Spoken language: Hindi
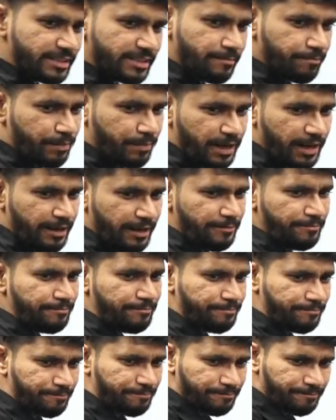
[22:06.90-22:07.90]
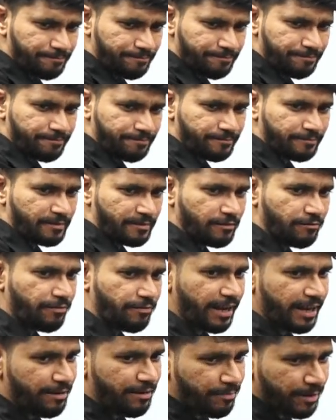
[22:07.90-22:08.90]
सिंपल है
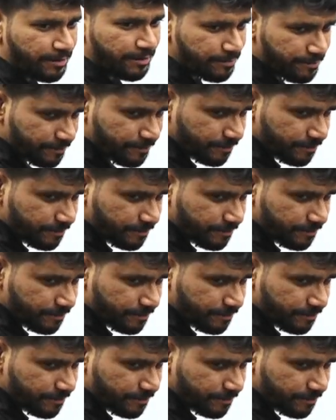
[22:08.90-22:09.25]
फैन में